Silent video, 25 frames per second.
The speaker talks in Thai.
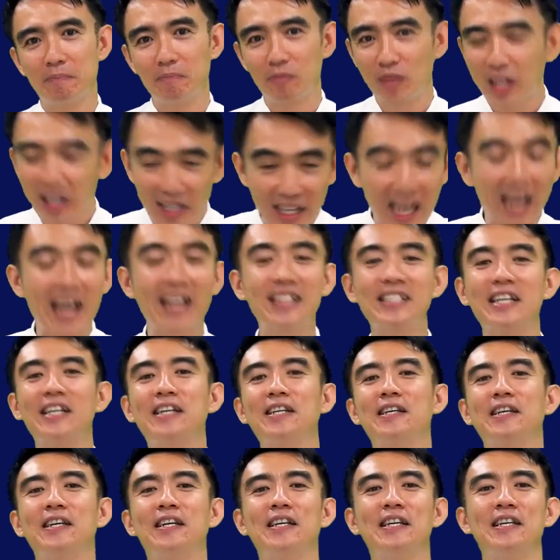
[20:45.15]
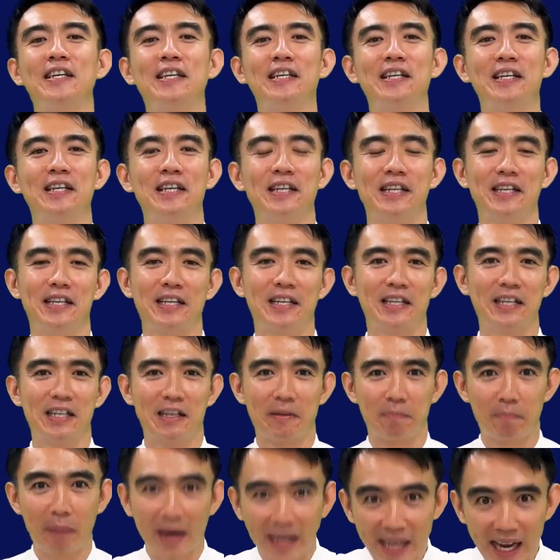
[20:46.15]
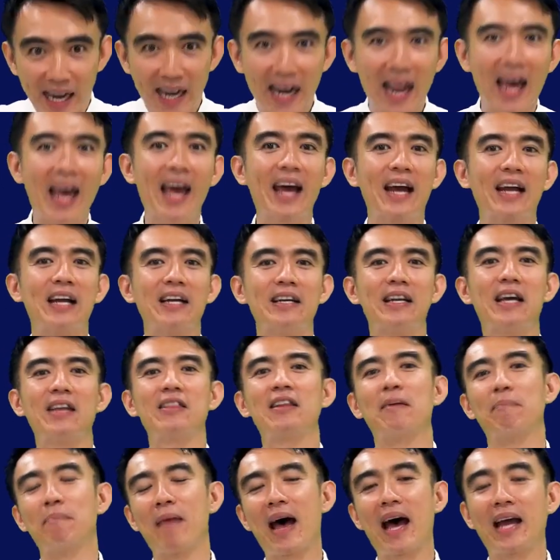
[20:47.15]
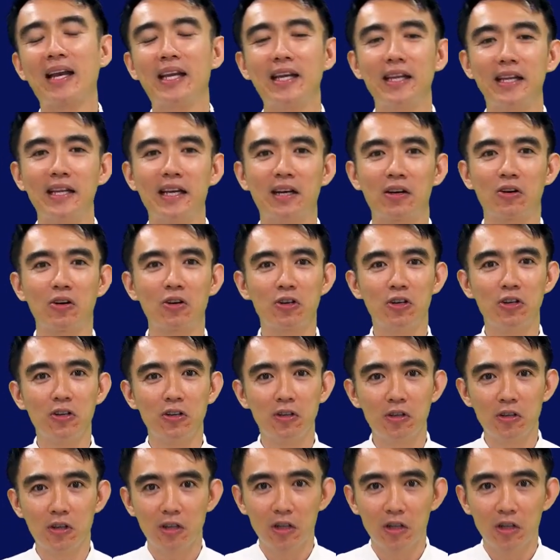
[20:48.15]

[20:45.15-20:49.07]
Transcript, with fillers: ที่แท้จริงประเด็นแรกในสัปดาห์นี้เนี่ยก็คือ